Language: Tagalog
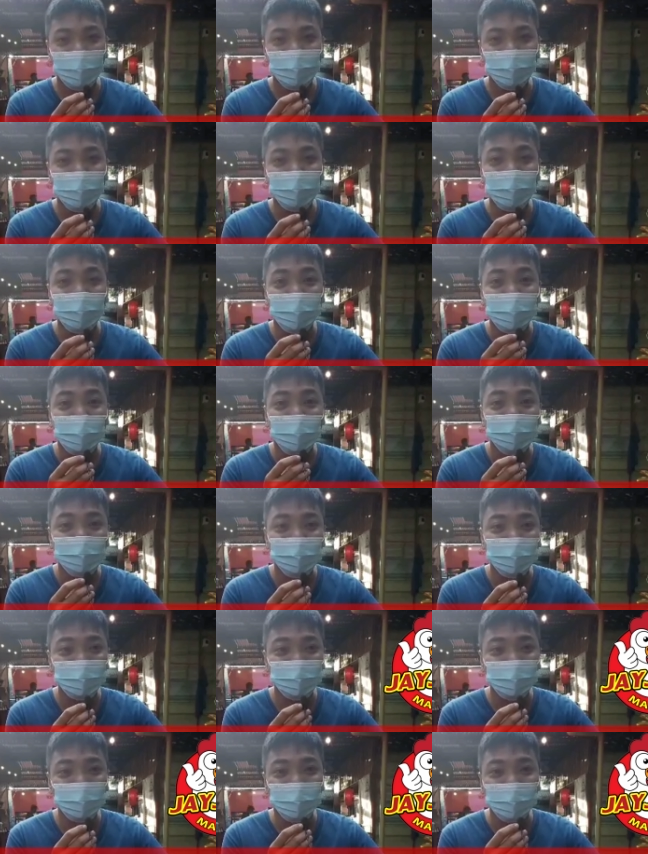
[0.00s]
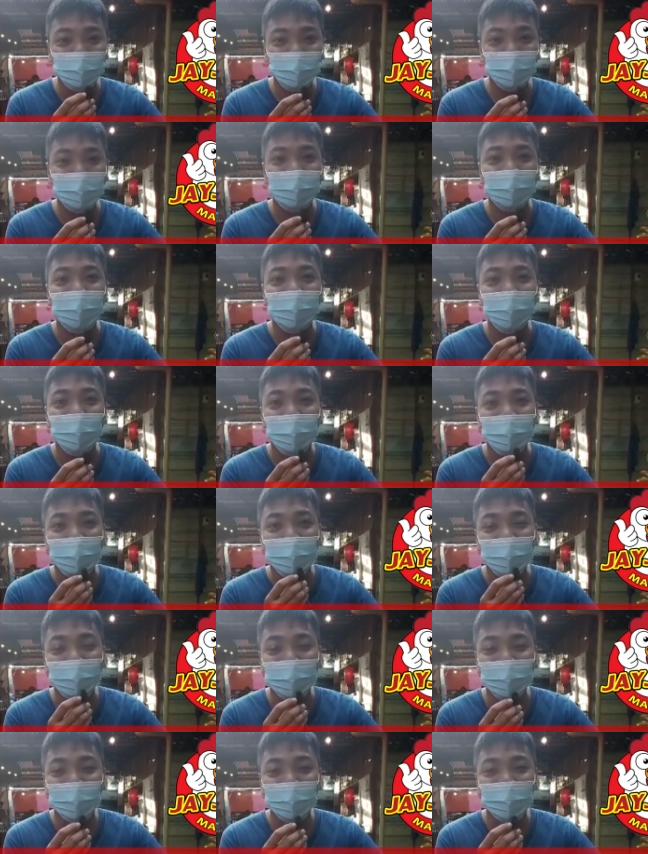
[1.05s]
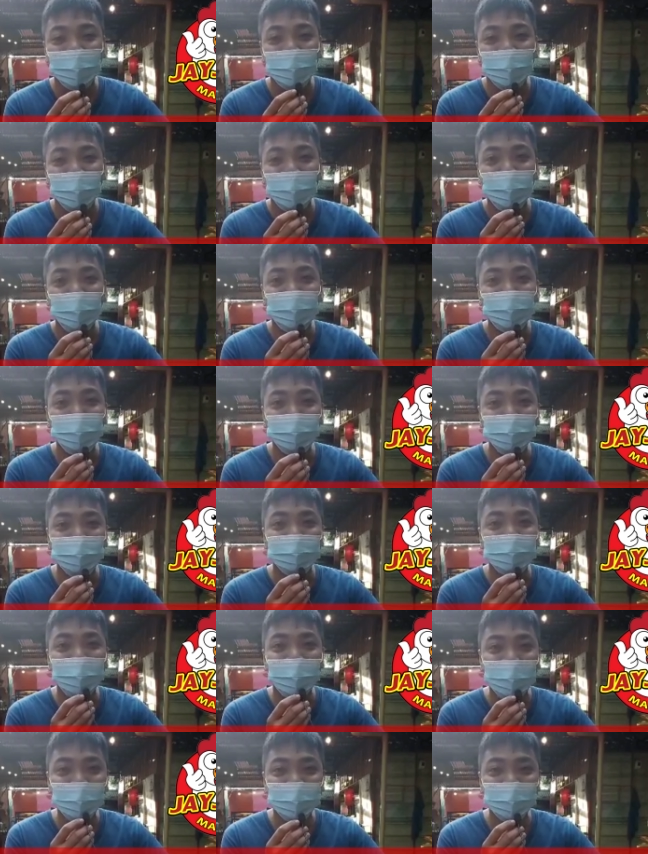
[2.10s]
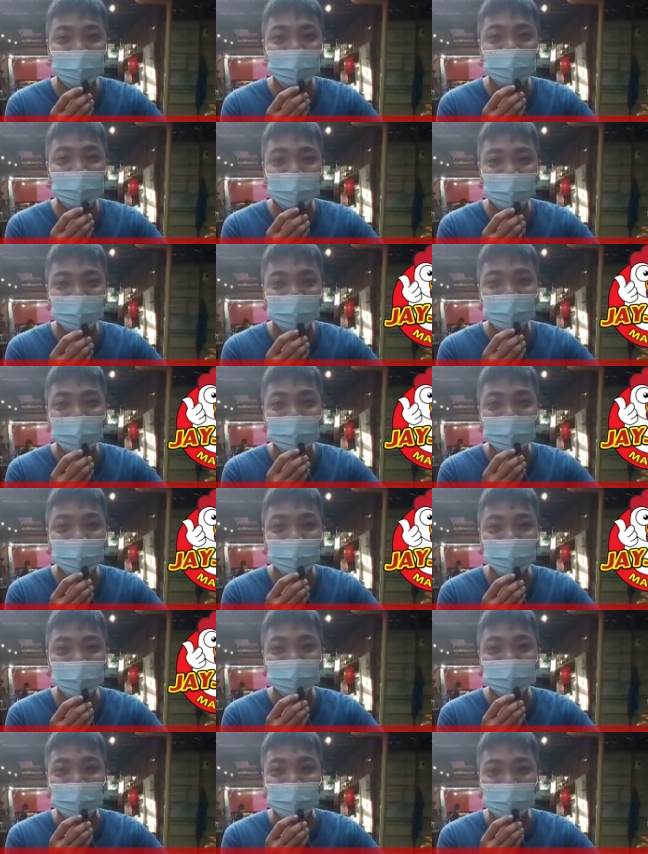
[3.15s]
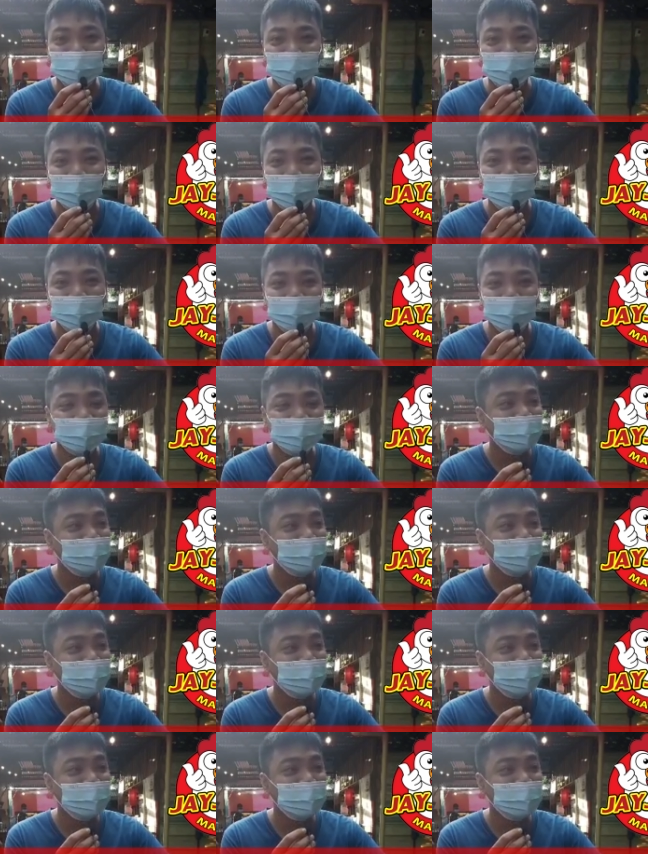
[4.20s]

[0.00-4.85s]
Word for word: magandang hapon po. Uh, ako po si JJ ng JJ's Manukan.